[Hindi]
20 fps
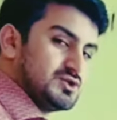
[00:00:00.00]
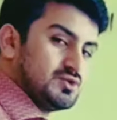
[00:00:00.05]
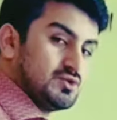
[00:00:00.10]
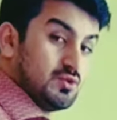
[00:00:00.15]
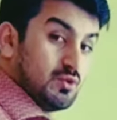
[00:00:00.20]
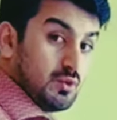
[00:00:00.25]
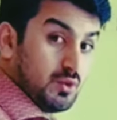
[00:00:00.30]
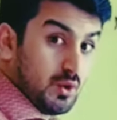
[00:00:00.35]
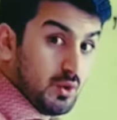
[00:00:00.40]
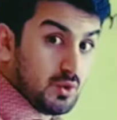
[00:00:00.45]

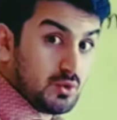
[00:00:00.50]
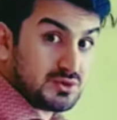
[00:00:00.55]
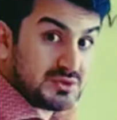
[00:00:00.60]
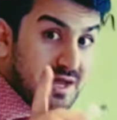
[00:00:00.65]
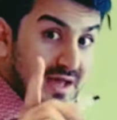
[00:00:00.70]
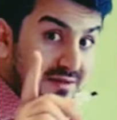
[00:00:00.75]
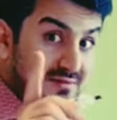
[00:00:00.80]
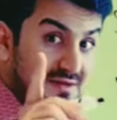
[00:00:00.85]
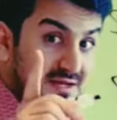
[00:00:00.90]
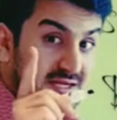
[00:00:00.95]
शुरू करो
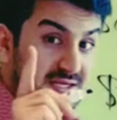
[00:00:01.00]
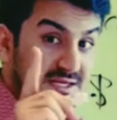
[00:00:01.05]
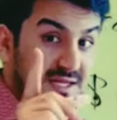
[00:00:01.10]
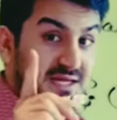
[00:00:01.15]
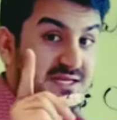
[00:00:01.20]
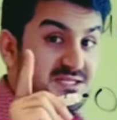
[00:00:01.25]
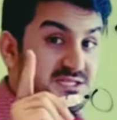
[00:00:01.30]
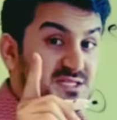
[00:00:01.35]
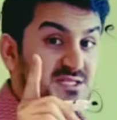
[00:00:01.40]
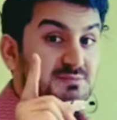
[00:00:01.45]
ट्रैवलिंग
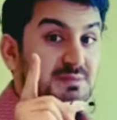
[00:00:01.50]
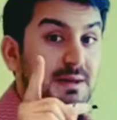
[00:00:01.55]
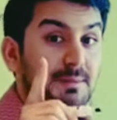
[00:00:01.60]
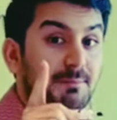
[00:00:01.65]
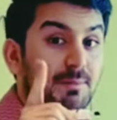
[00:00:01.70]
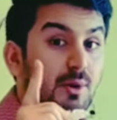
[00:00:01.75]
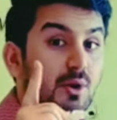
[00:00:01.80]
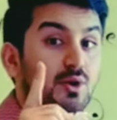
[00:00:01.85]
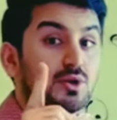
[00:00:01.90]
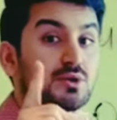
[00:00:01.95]
नर्सिस
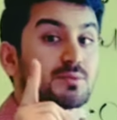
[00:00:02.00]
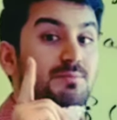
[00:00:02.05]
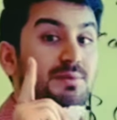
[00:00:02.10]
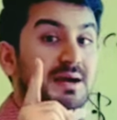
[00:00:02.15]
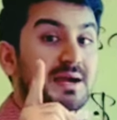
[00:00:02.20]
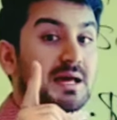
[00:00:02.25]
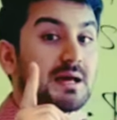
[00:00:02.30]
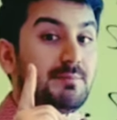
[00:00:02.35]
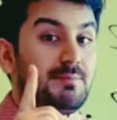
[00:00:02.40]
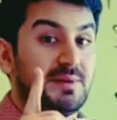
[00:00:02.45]
में बहुत
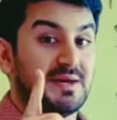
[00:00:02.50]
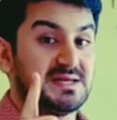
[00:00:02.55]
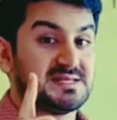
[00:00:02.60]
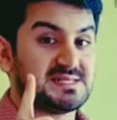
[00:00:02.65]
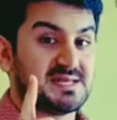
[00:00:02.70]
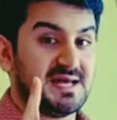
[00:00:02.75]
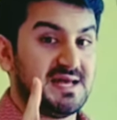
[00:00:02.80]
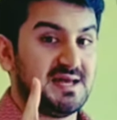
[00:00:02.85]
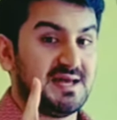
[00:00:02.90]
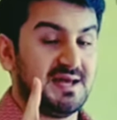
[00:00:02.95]
बड़ा
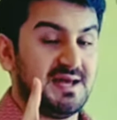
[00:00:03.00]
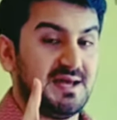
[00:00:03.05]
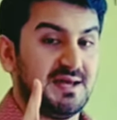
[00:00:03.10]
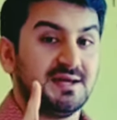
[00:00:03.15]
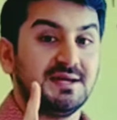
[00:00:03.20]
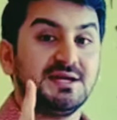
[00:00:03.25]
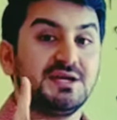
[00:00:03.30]
पैसा है